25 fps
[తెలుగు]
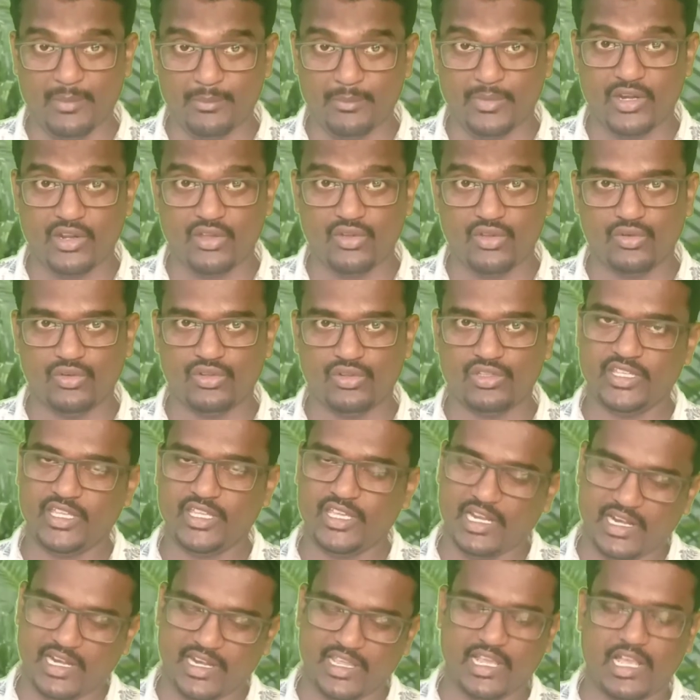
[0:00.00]
నంబర్ కూడా
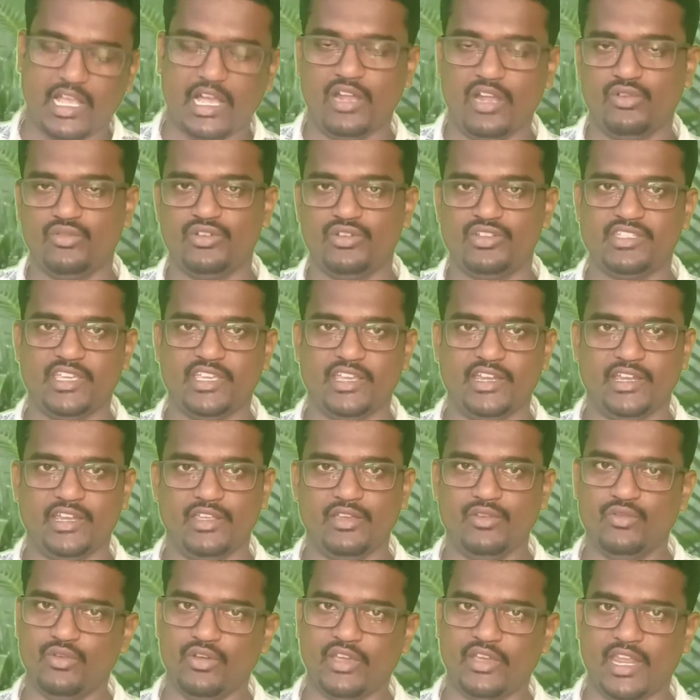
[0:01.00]
ఉంటుంది అలానే కాల్ కూడా
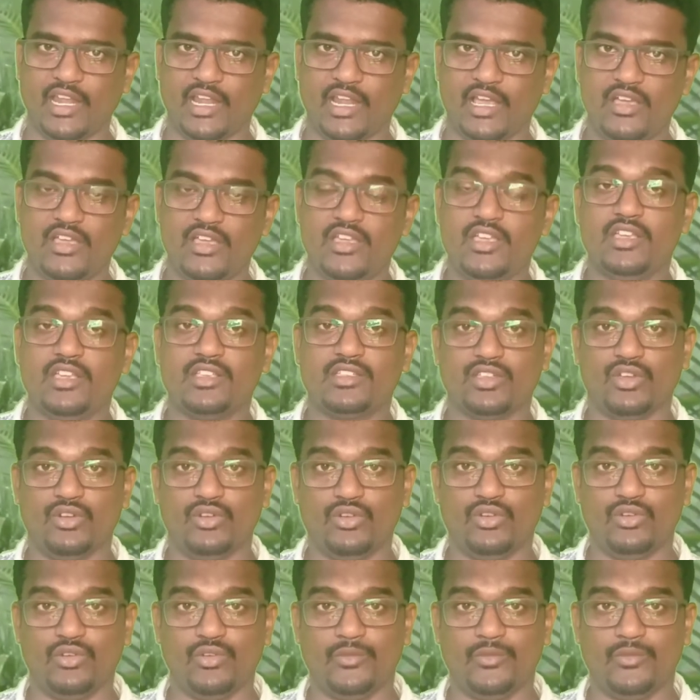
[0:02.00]
చేయండి ఓకేనా సో